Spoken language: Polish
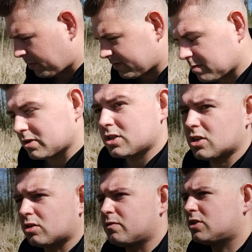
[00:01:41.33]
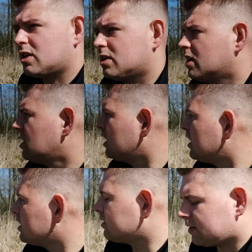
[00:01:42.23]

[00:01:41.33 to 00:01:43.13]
pewnie będziecie to widzieli e,